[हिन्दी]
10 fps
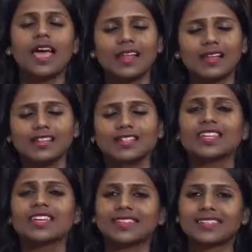एलर्जी
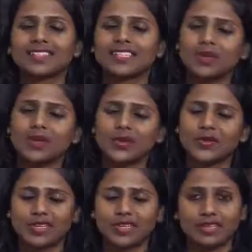की वजह से भी हो
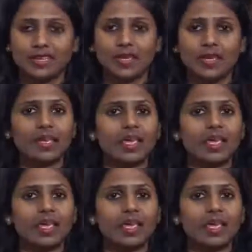सकते हैं